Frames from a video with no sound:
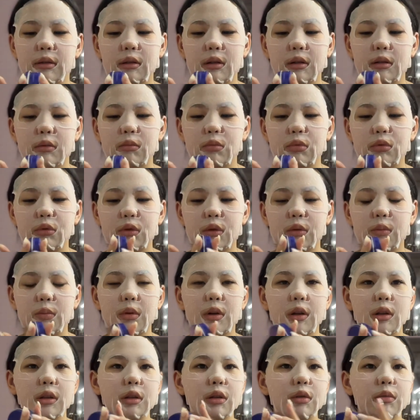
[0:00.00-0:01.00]
как будто
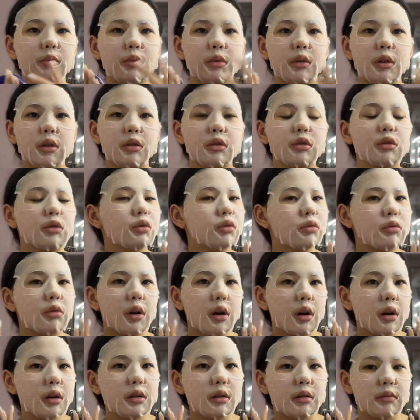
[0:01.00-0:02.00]
бы она у меня не
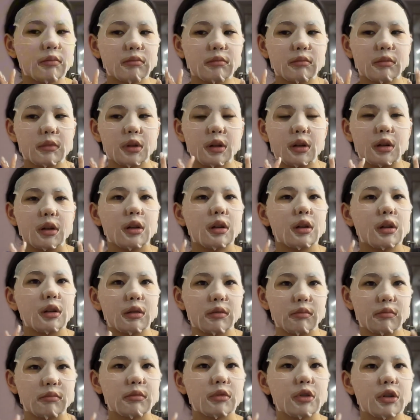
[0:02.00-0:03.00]
сухая,
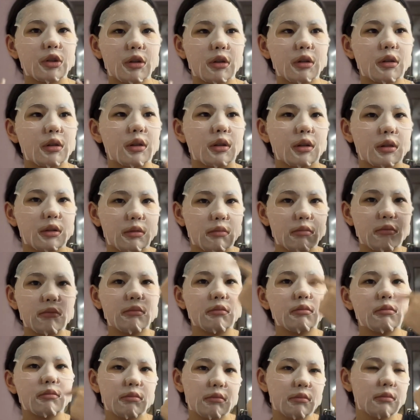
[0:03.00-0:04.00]
а жирная.
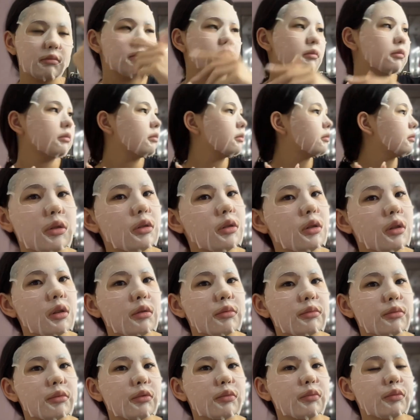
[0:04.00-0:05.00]

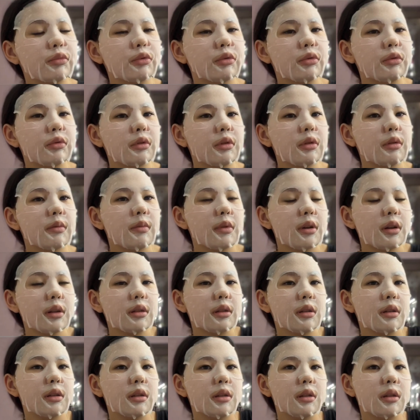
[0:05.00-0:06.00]
Здесь нас буду
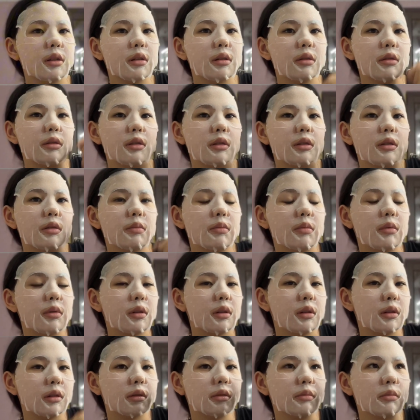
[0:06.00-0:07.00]
снимать и делать
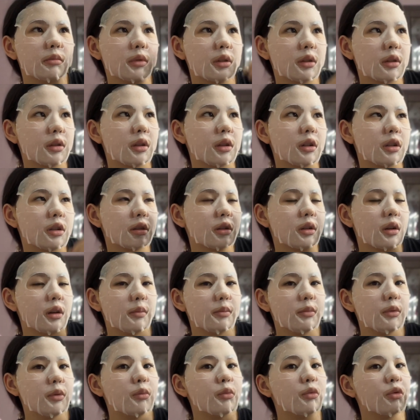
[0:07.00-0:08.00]
себе массаж
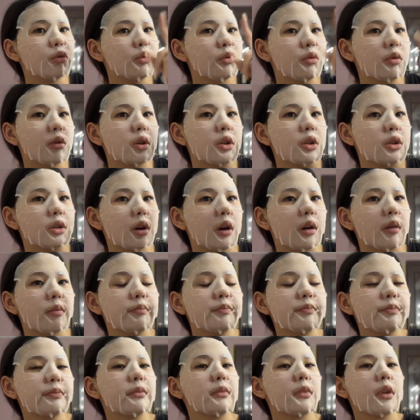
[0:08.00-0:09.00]
как ним Гоша.
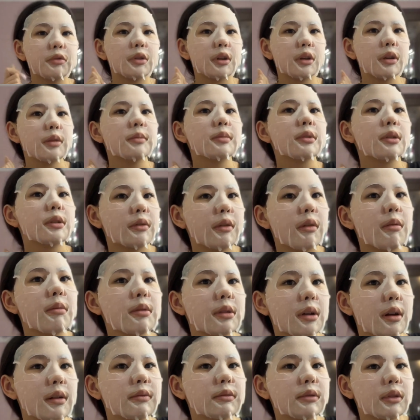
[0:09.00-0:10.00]
Встретимся с вами
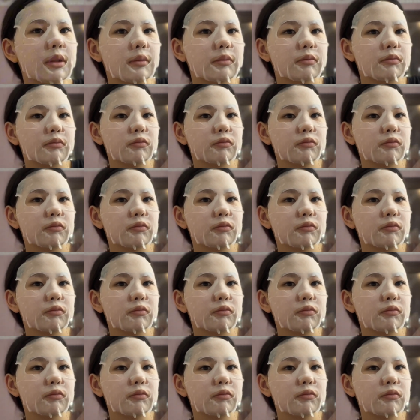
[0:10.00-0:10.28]
завтра.